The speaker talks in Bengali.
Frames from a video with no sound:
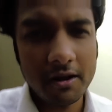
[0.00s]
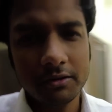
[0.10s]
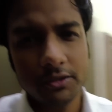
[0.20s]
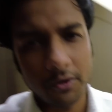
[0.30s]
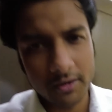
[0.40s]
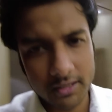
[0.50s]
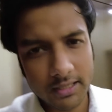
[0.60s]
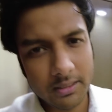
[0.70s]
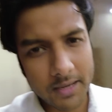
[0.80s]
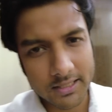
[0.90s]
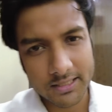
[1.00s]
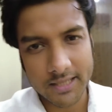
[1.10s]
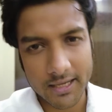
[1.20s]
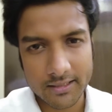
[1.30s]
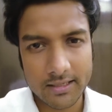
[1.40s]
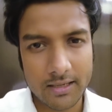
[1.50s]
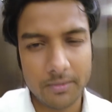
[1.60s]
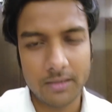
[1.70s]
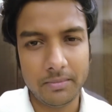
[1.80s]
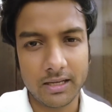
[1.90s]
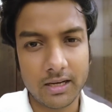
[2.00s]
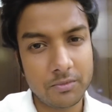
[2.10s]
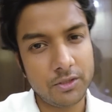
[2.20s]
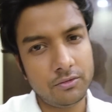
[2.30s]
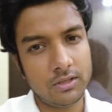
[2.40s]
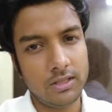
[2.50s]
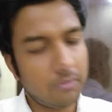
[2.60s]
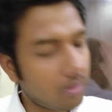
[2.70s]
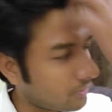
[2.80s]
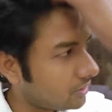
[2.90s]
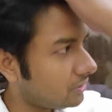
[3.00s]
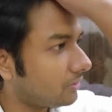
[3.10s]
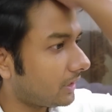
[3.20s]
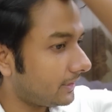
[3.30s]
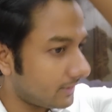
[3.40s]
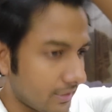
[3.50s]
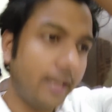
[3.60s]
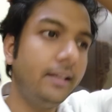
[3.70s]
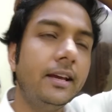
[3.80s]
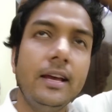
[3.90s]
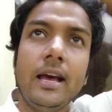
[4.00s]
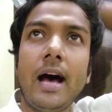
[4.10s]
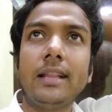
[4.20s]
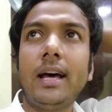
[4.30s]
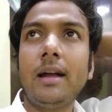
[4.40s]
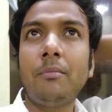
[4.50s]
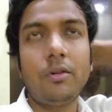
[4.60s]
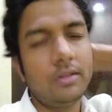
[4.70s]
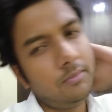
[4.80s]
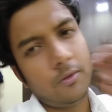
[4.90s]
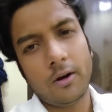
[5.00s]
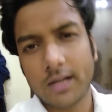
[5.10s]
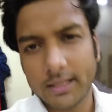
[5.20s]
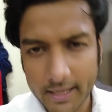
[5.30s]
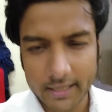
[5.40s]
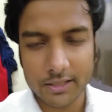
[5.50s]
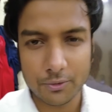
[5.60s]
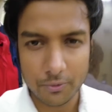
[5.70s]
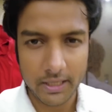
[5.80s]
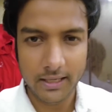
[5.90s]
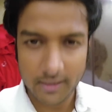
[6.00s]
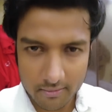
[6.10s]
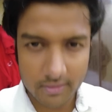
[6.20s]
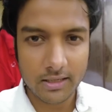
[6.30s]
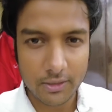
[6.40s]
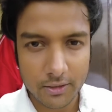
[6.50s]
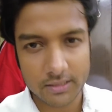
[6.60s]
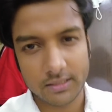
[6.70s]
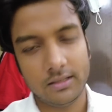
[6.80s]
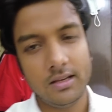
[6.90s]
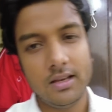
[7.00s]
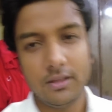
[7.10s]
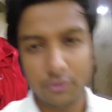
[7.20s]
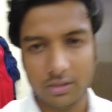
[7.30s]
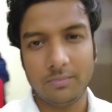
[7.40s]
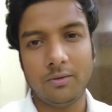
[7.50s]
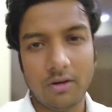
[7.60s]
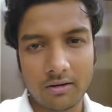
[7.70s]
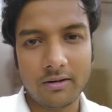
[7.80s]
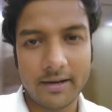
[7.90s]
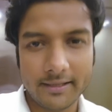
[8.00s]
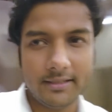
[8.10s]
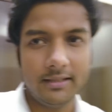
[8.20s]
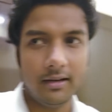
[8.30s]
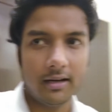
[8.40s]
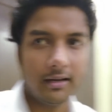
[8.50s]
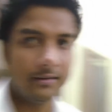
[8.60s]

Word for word: কারণ হচ্ছে অলরেডি বাজে সাতটা এবার মেকআপ টিউটোরিয়াল দেবার পর যদি ওখানে যাই আর তারা পরদিন ব্লগটা দেখে যে ও এই কারণে দেরি হয়েছে তোদের ব্লগ করাচ্ছি দাঁড়া